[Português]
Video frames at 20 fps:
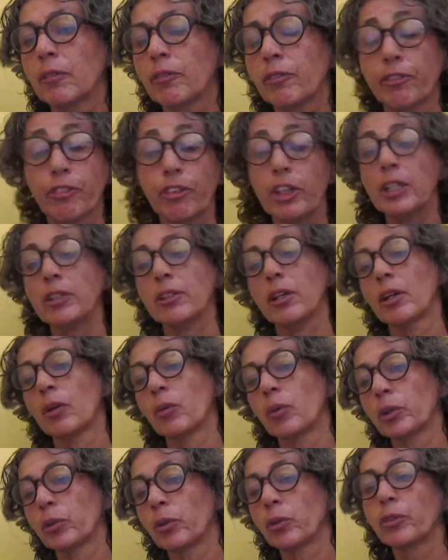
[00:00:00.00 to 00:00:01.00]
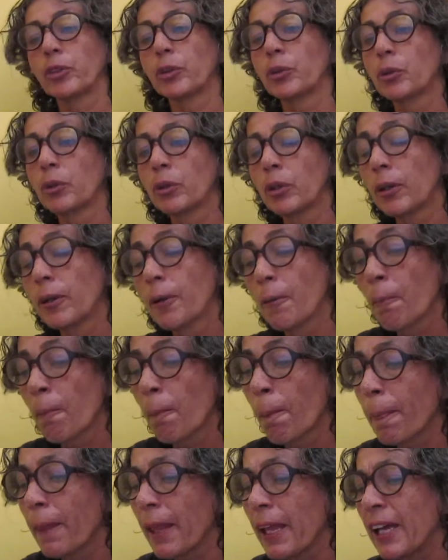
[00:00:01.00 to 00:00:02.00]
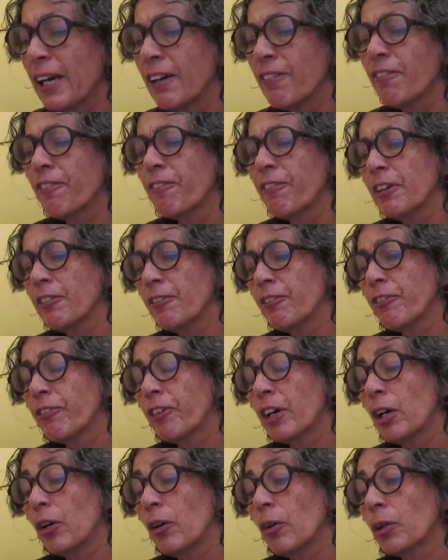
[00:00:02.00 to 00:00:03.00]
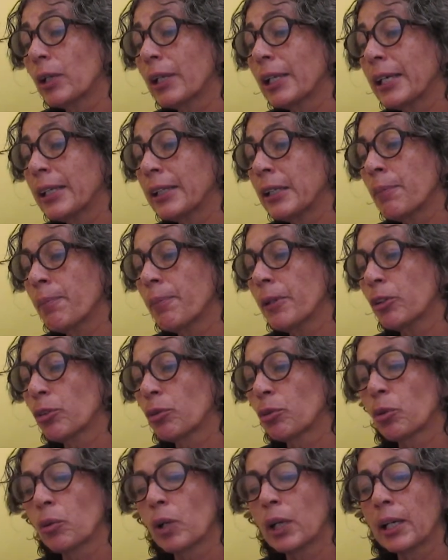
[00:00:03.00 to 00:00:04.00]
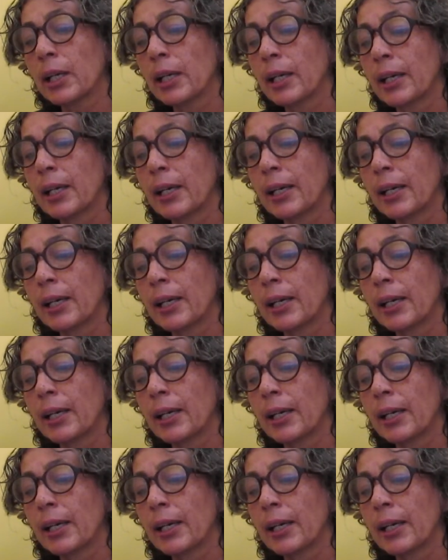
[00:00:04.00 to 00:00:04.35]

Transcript: Vede a Rua do Ouvidor, é a fanfarronada em pessoa,